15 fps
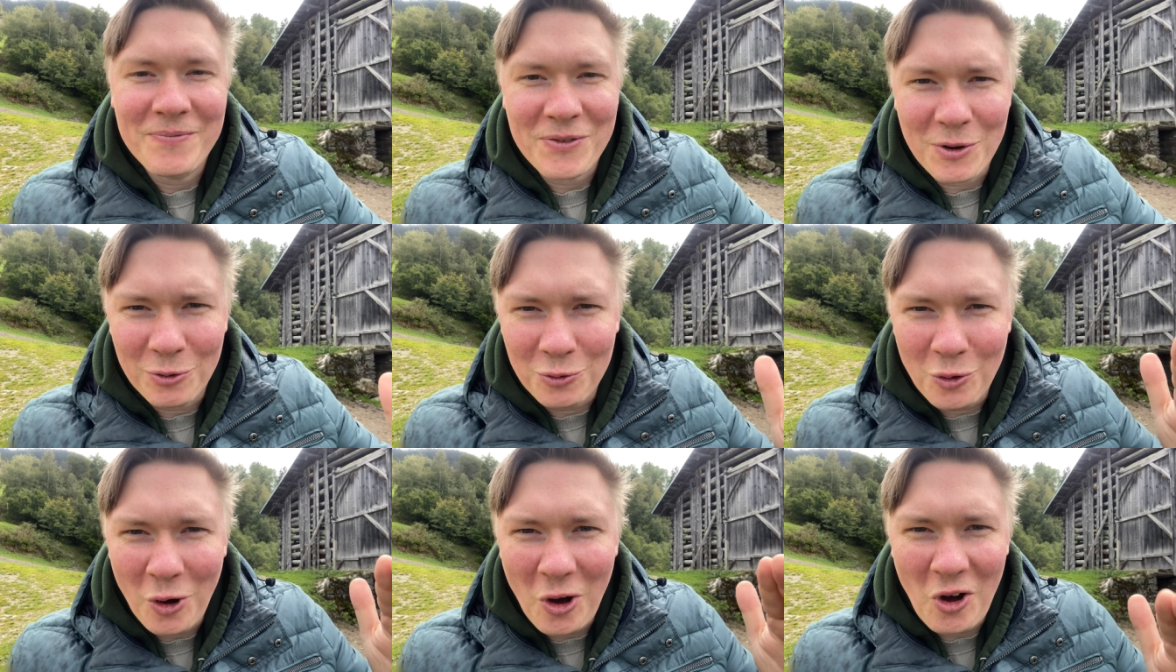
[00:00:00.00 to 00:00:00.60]

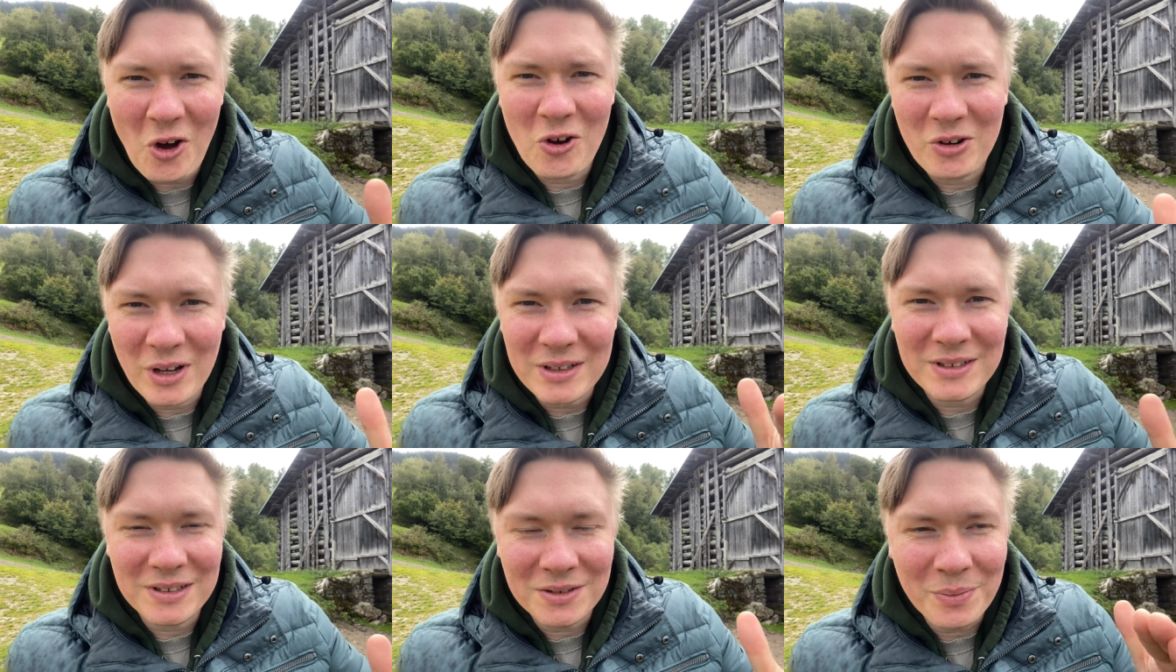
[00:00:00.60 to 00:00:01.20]
und oh,
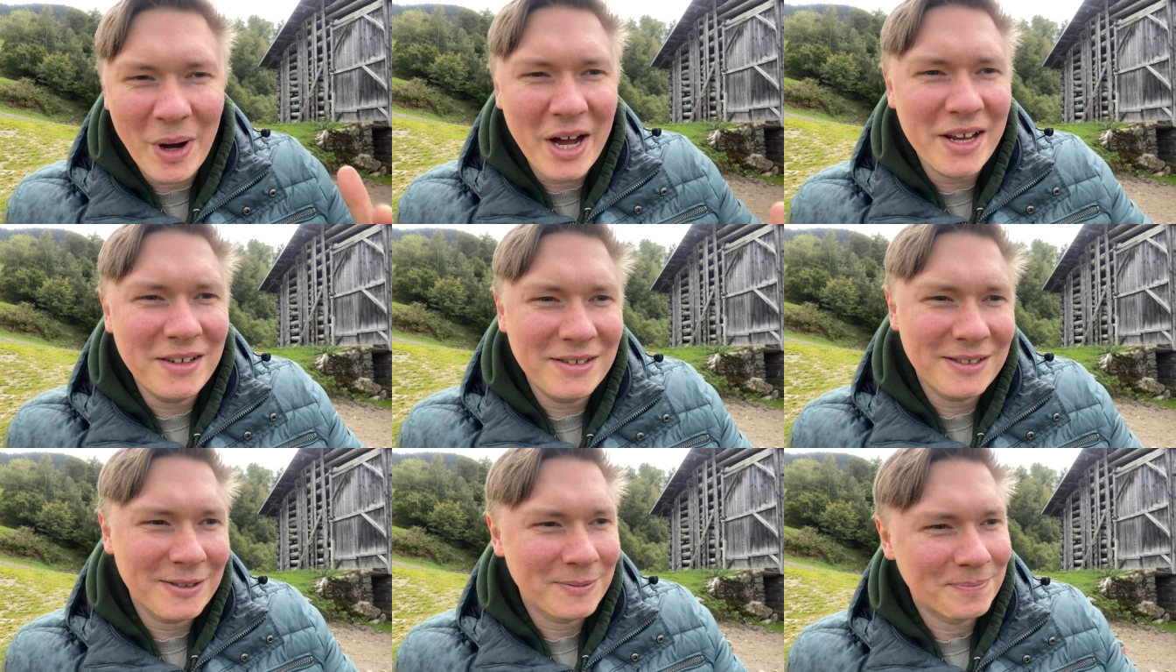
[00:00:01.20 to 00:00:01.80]
das ist
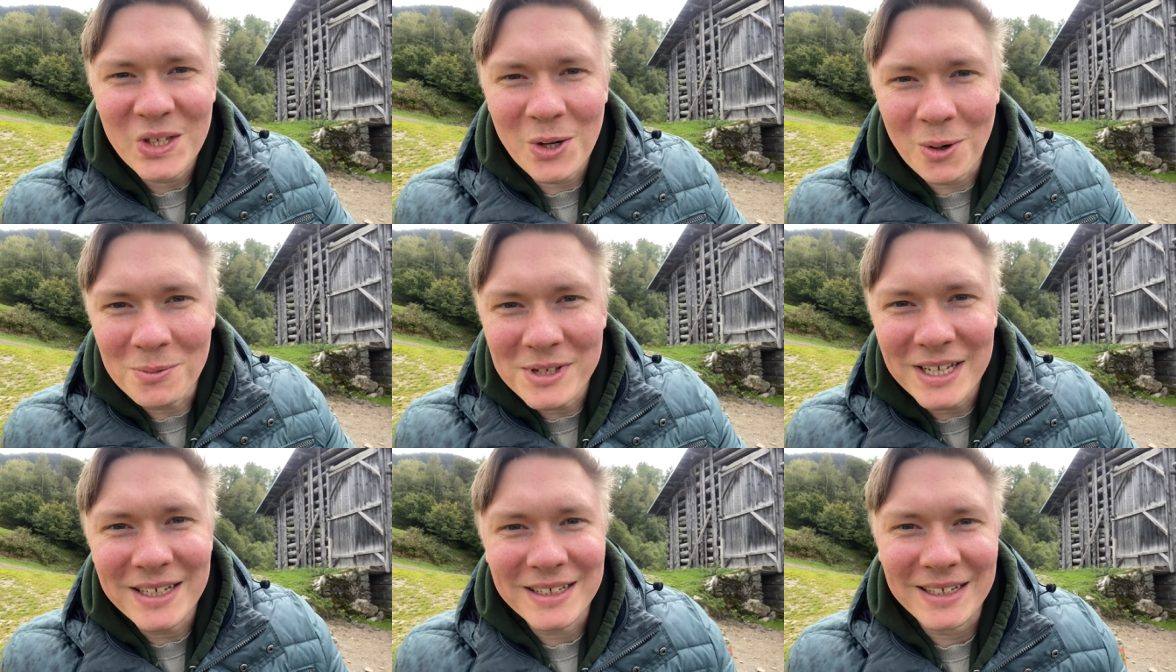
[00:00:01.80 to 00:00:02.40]
meins, kommt
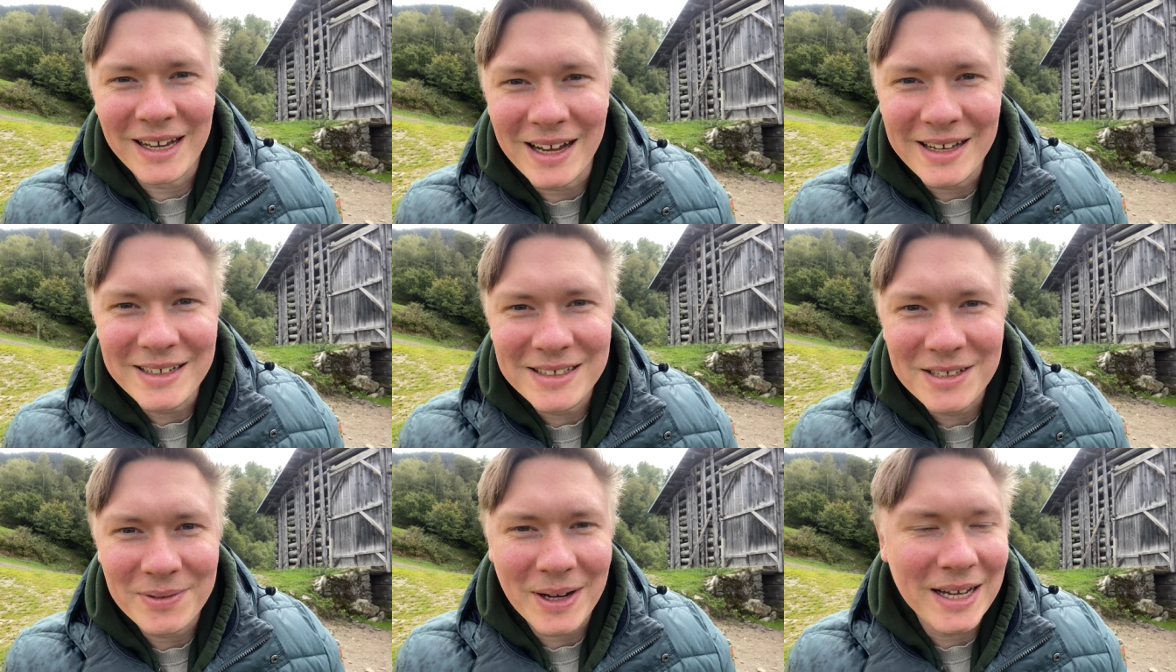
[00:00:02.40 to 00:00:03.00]
hier nicht
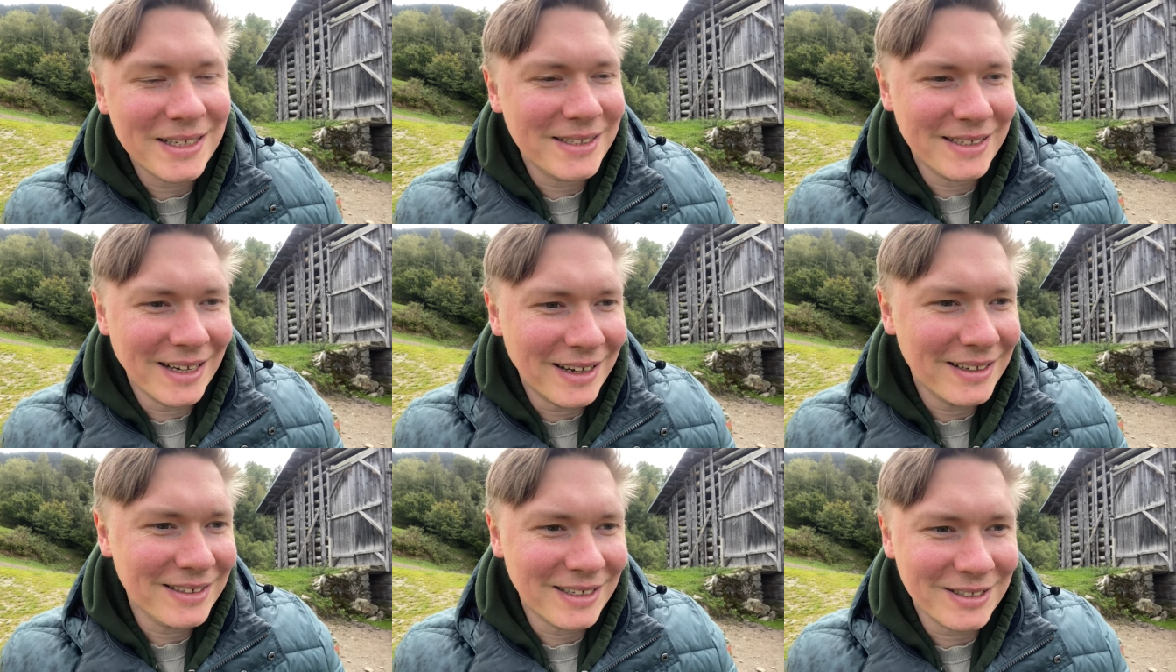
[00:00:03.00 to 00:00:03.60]
rein quasi,
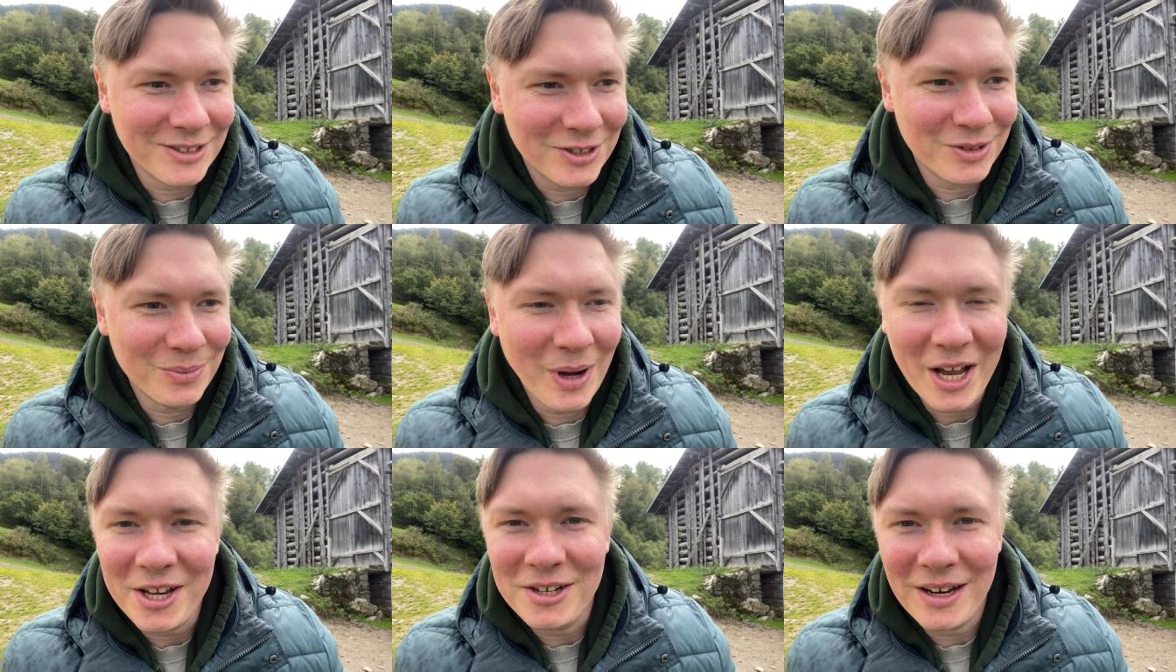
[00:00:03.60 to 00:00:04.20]
ja, das ist
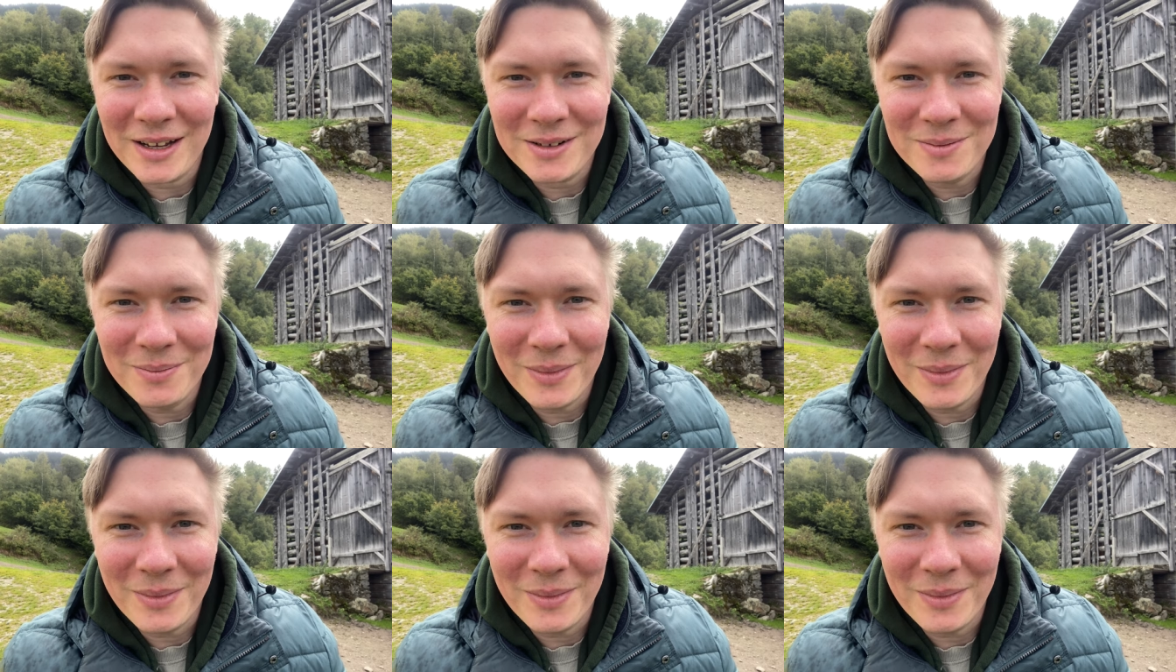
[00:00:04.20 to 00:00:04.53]
mein Land,